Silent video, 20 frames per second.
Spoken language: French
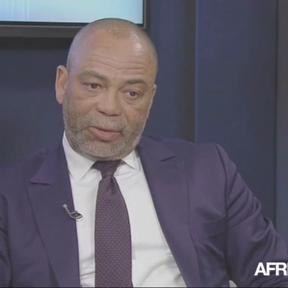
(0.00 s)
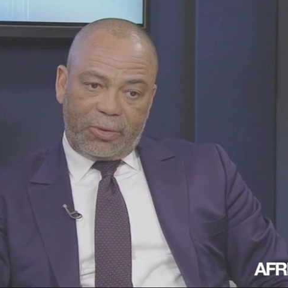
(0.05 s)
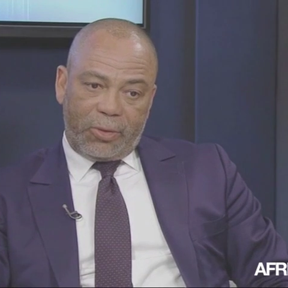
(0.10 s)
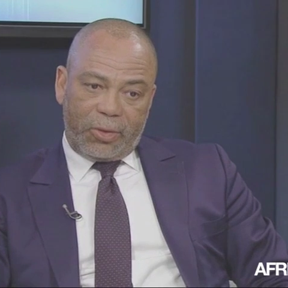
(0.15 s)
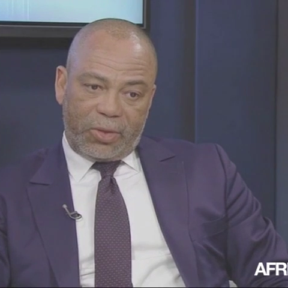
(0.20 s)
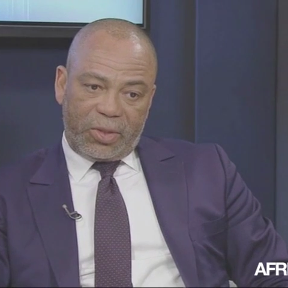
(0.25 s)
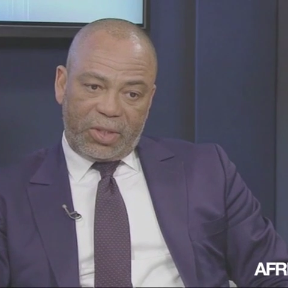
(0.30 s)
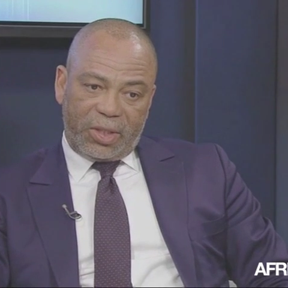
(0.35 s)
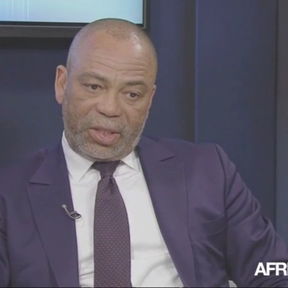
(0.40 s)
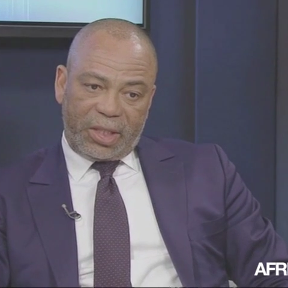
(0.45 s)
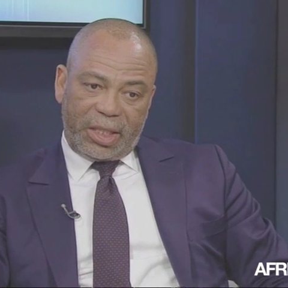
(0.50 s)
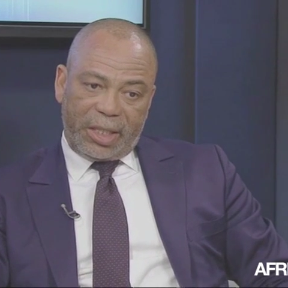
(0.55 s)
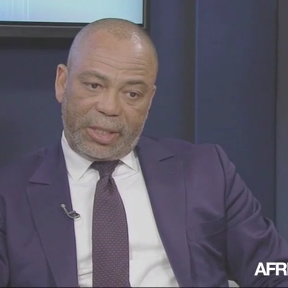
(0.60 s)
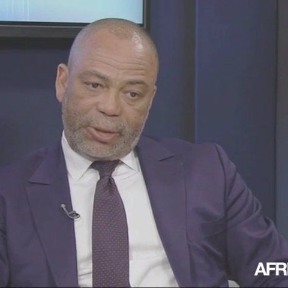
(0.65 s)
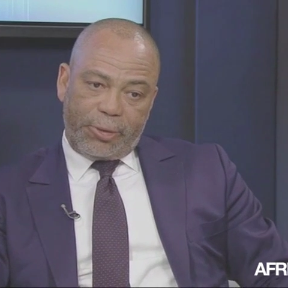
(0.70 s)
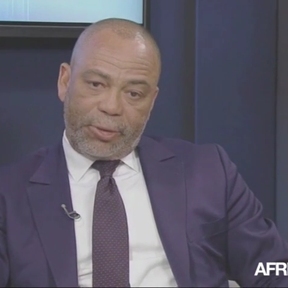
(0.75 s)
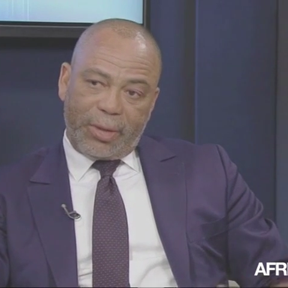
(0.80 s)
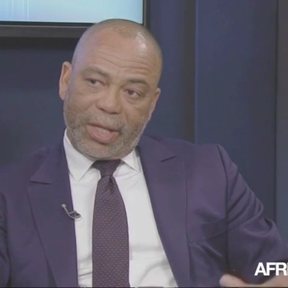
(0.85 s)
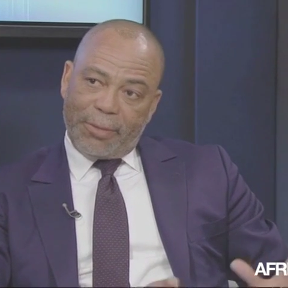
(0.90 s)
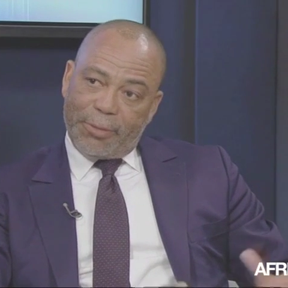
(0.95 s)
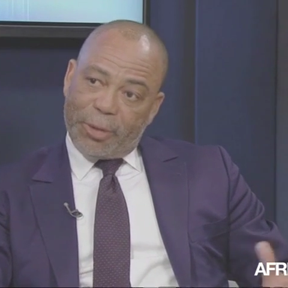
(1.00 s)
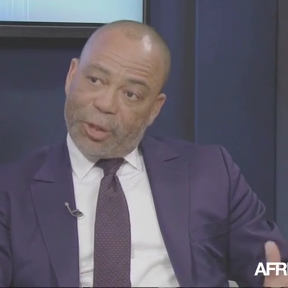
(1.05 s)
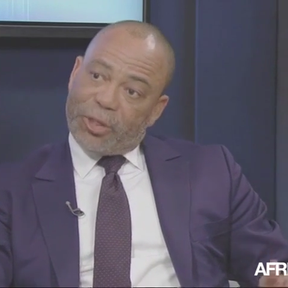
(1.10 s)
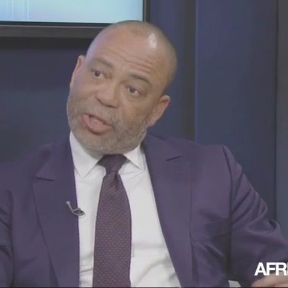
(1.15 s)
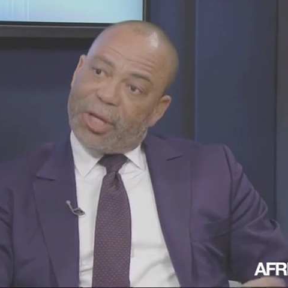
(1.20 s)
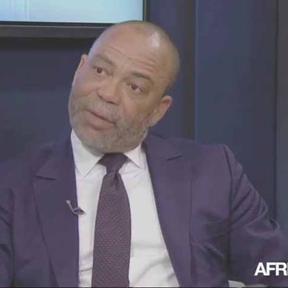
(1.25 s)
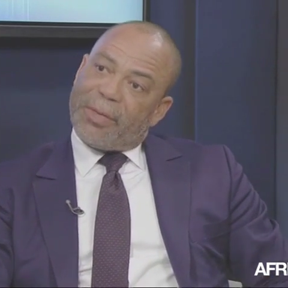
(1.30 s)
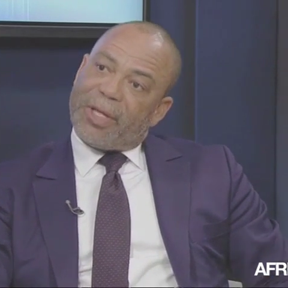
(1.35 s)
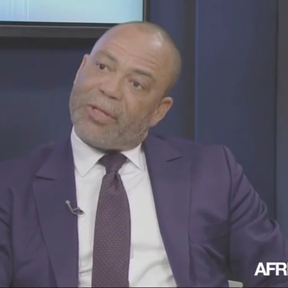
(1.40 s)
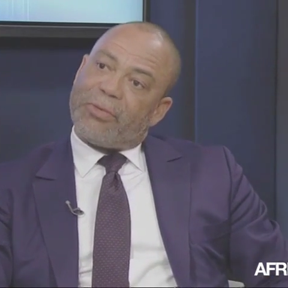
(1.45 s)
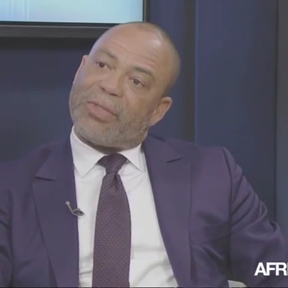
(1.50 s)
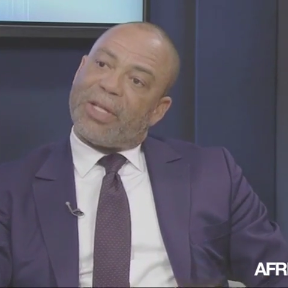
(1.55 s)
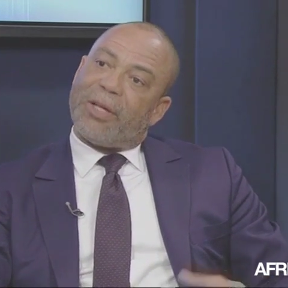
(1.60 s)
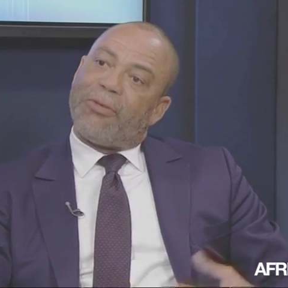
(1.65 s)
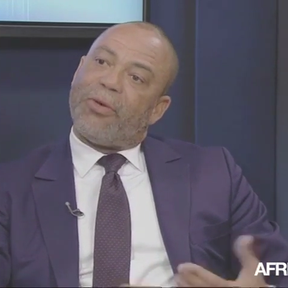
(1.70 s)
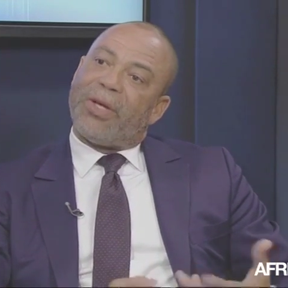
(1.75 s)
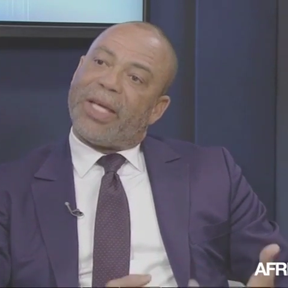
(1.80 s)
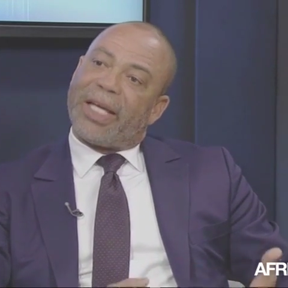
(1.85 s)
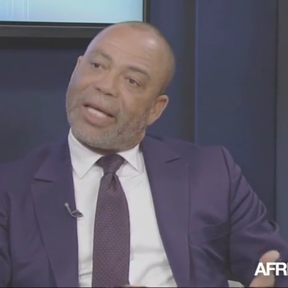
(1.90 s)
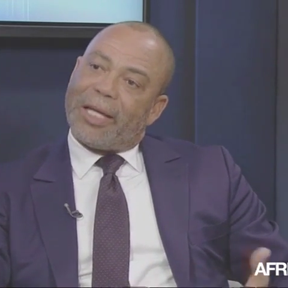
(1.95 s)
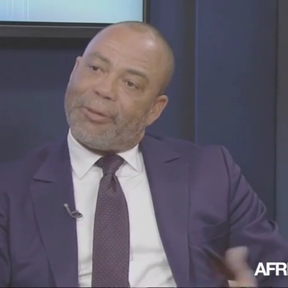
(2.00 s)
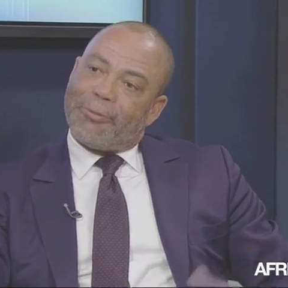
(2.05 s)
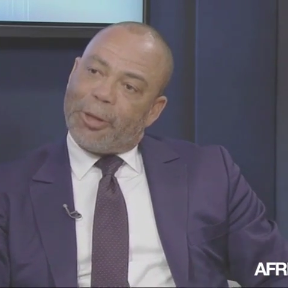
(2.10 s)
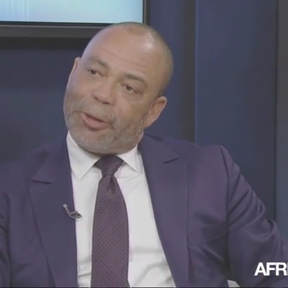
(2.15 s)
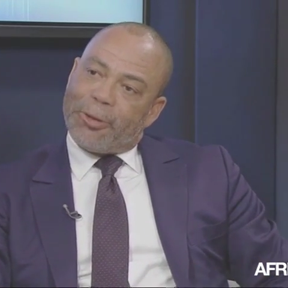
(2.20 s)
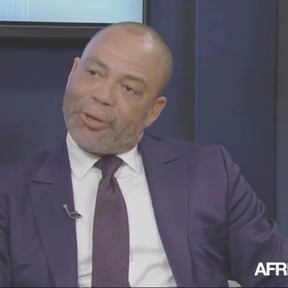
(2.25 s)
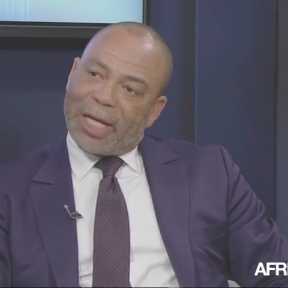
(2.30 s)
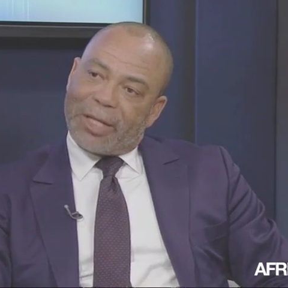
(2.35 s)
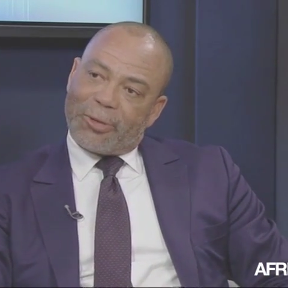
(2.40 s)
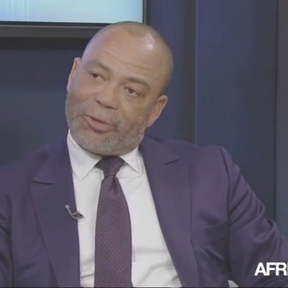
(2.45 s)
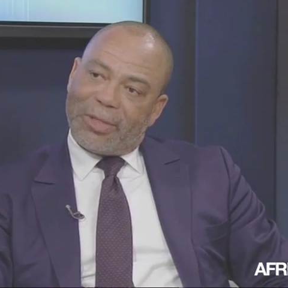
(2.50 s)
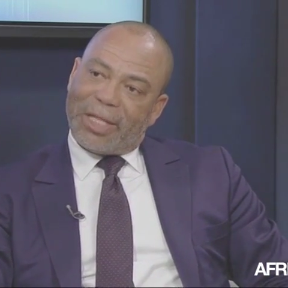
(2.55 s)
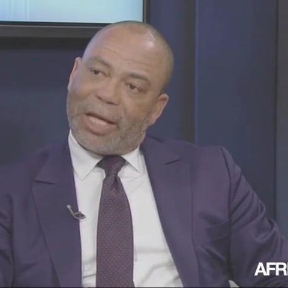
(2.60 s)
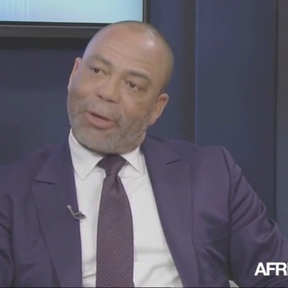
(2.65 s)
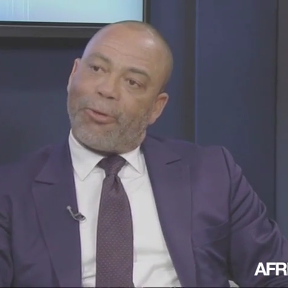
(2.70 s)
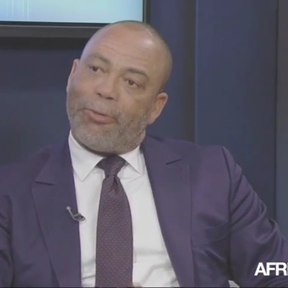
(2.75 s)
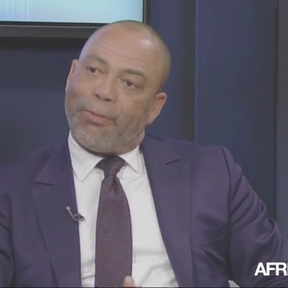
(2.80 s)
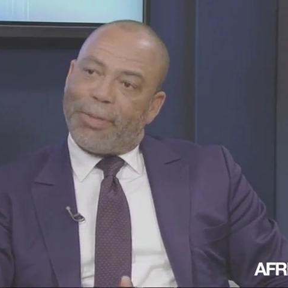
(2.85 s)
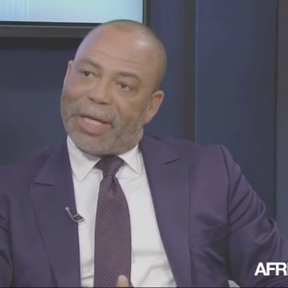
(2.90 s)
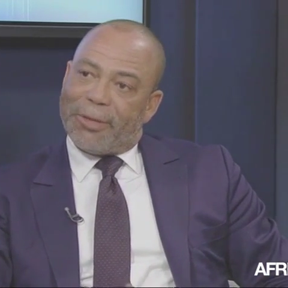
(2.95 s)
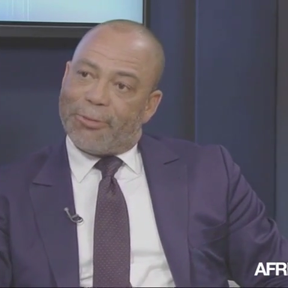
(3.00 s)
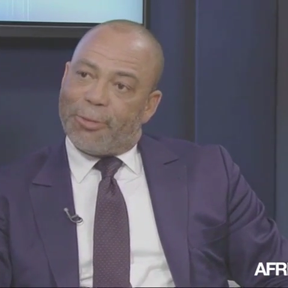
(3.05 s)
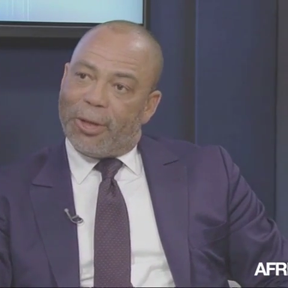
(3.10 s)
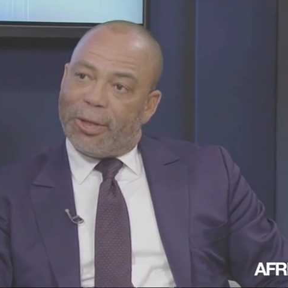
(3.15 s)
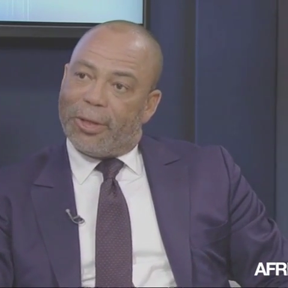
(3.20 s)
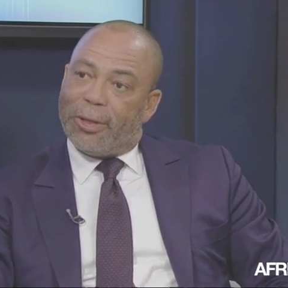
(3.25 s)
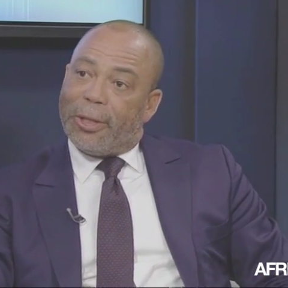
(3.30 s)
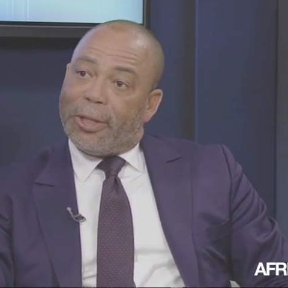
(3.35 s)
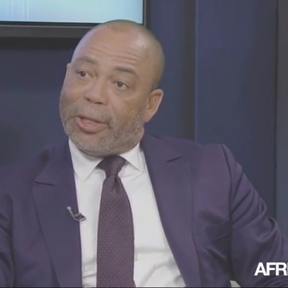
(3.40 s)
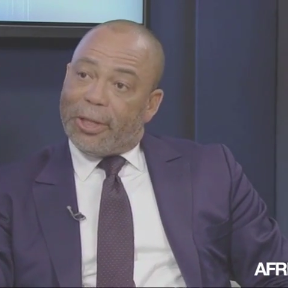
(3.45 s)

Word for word: concentrée sur Abidjan, mais nous avons également une action d'accompagnement